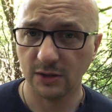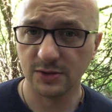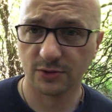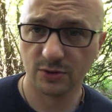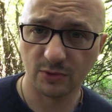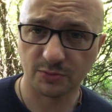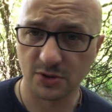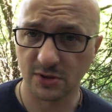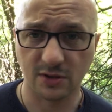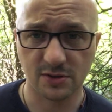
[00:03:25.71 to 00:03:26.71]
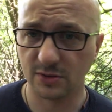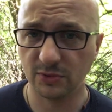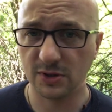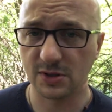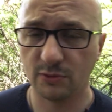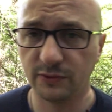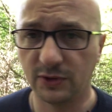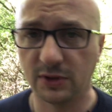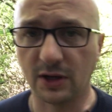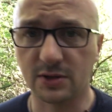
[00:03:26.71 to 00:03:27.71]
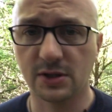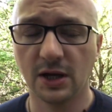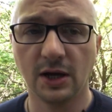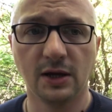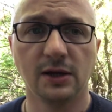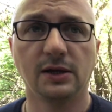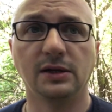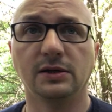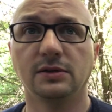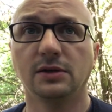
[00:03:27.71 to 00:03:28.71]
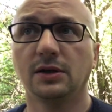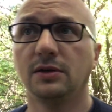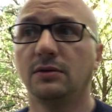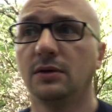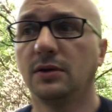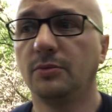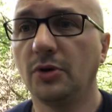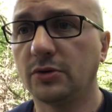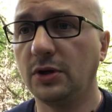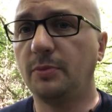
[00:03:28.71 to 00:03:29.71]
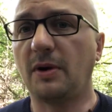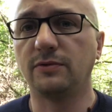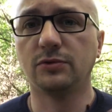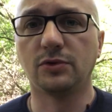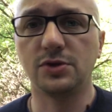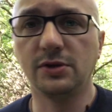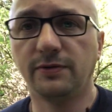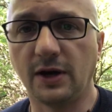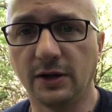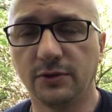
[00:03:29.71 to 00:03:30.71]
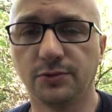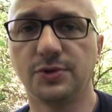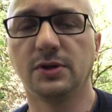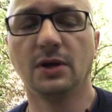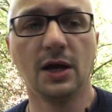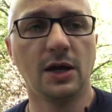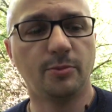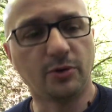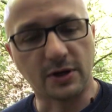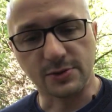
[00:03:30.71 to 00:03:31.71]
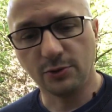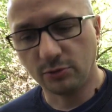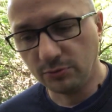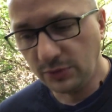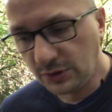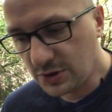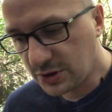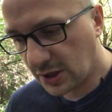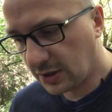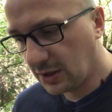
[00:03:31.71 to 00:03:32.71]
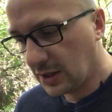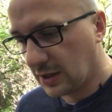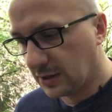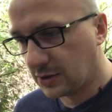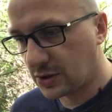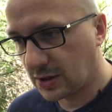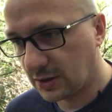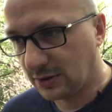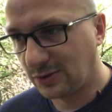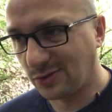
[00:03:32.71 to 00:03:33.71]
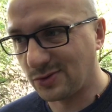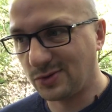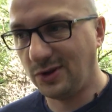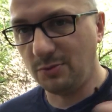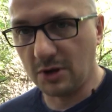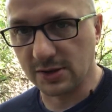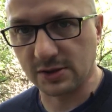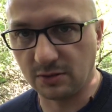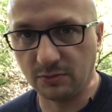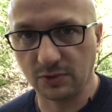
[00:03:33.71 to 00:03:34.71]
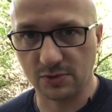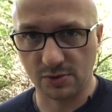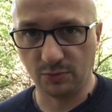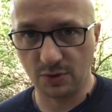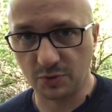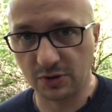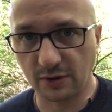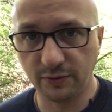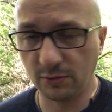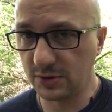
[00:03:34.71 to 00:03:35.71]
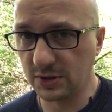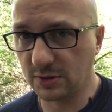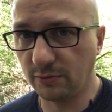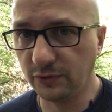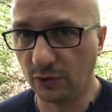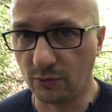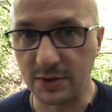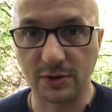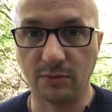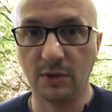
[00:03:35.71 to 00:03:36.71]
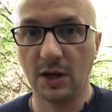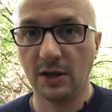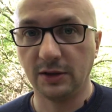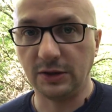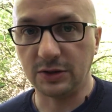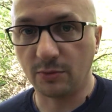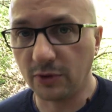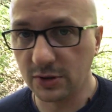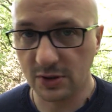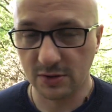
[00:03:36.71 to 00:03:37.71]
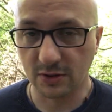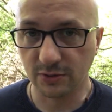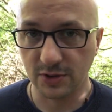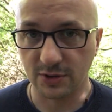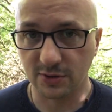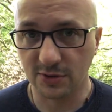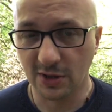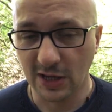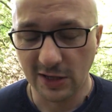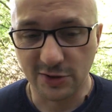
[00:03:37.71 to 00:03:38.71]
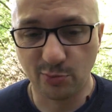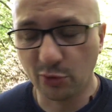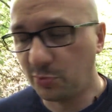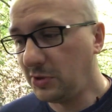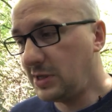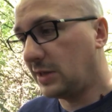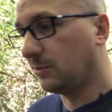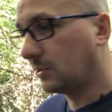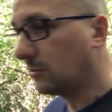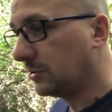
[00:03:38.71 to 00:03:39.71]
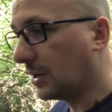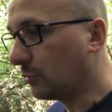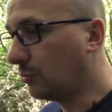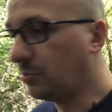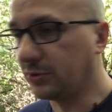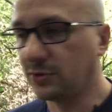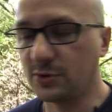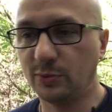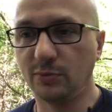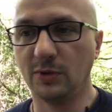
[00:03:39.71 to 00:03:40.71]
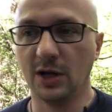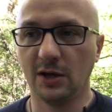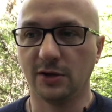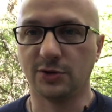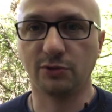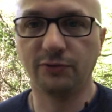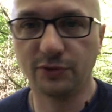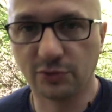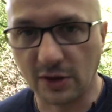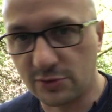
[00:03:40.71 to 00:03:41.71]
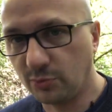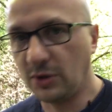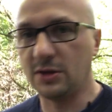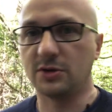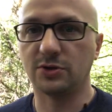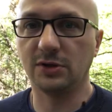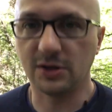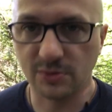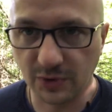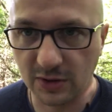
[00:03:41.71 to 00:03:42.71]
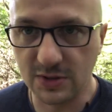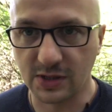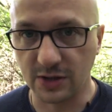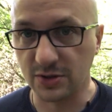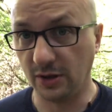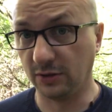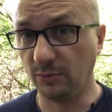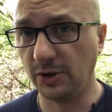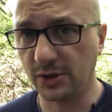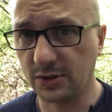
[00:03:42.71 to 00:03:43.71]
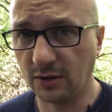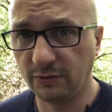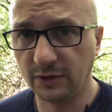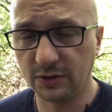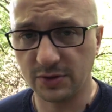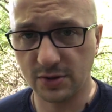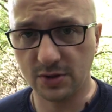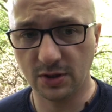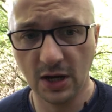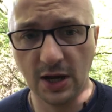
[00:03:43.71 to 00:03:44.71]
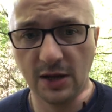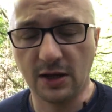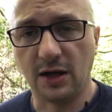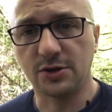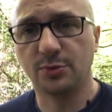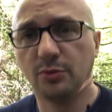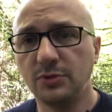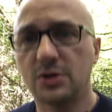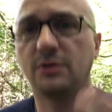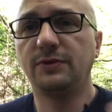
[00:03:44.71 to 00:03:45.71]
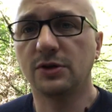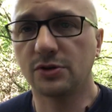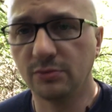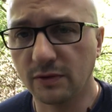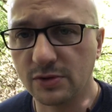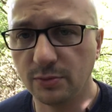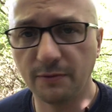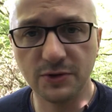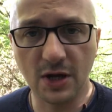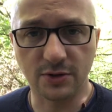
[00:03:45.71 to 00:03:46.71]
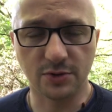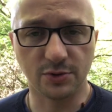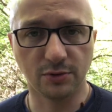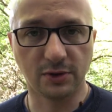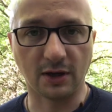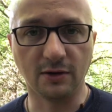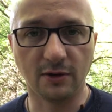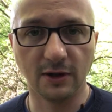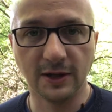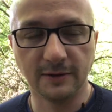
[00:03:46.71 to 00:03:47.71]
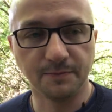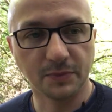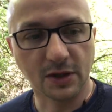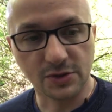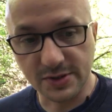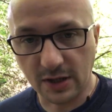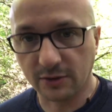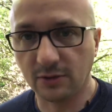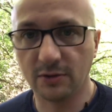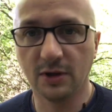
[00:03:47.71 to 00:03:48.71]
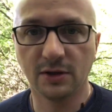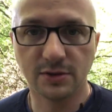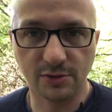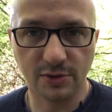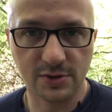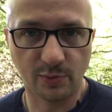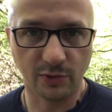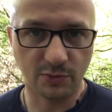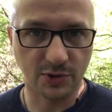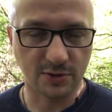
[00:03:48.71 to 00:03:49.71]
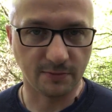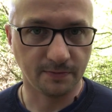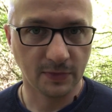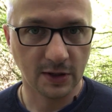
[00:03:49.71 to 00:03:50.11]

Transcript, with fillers: List do Rzymian, przeczytajcie sobie niesamowity tekst. Y, Piotr i Paweł to ci dwaj, którzy pokazują mi dzisiaj, że to, kim jestem, to, co mi się przytrafiło, jest niesamowitą łaską i że mogę się z tego cieszyć. Że Bóg mi nie dał tego daru po to, żebym żył w wyrzutach sumienia, że ja jestem taki straszny, a Ty mi dajesz takie wielkie rzeczy, ale żebym jeszcze większą miał w sobie wdzięczność do tego, czy za to, co jest moim życiem.